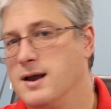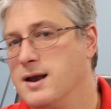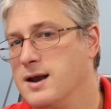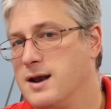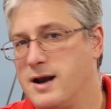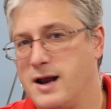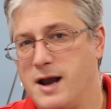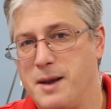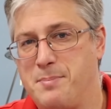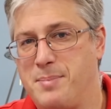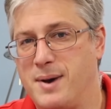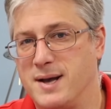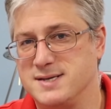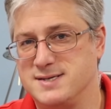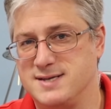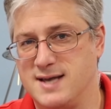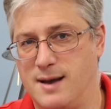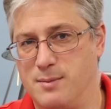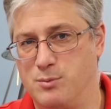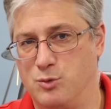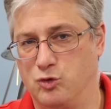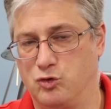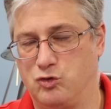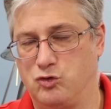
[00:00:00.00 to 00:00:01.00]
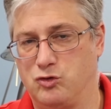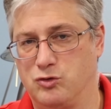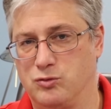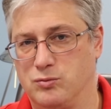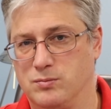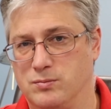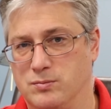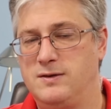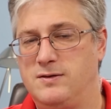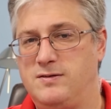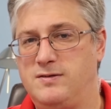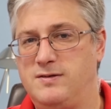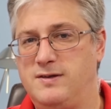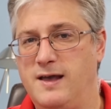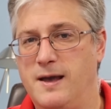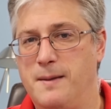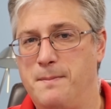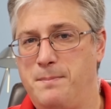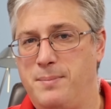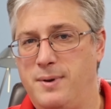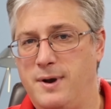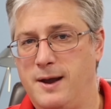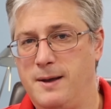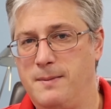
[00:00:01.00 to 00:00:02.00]
Repasamos.
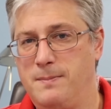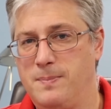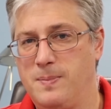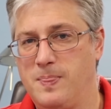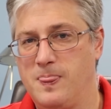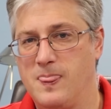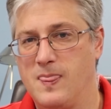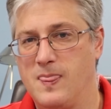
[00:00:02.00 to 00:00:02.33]
Siempre